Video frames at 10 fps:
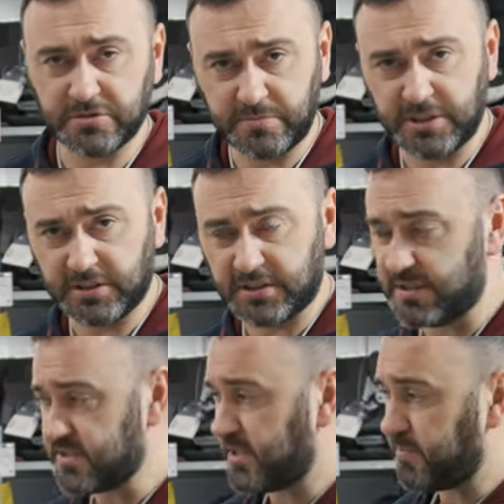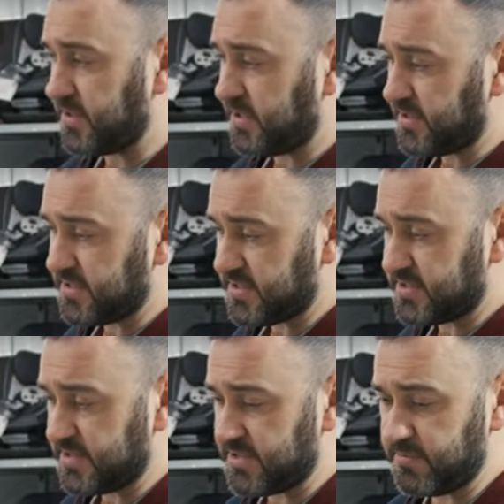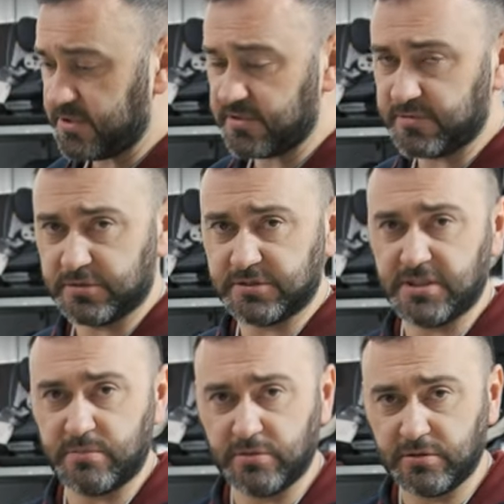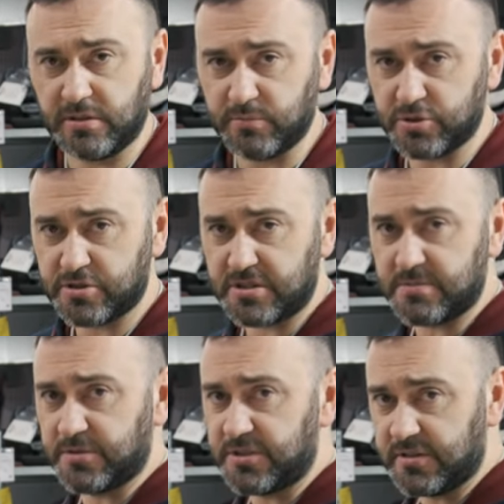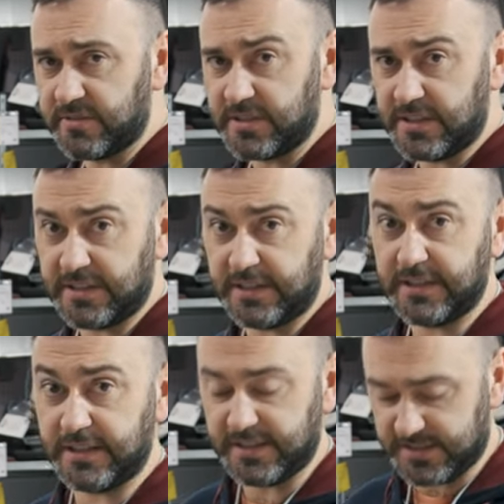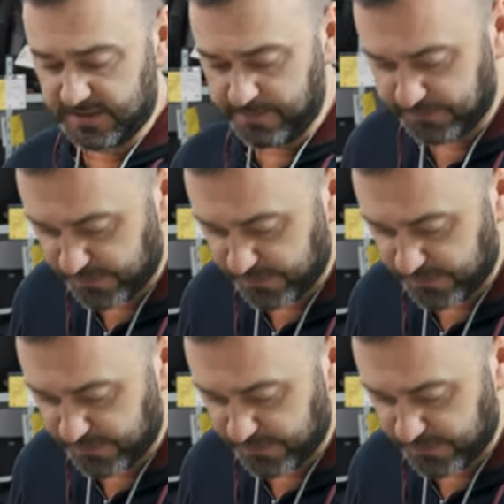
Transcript: с метра до 150 сантиметров роста ребенка можно эксплуатировать это кресло.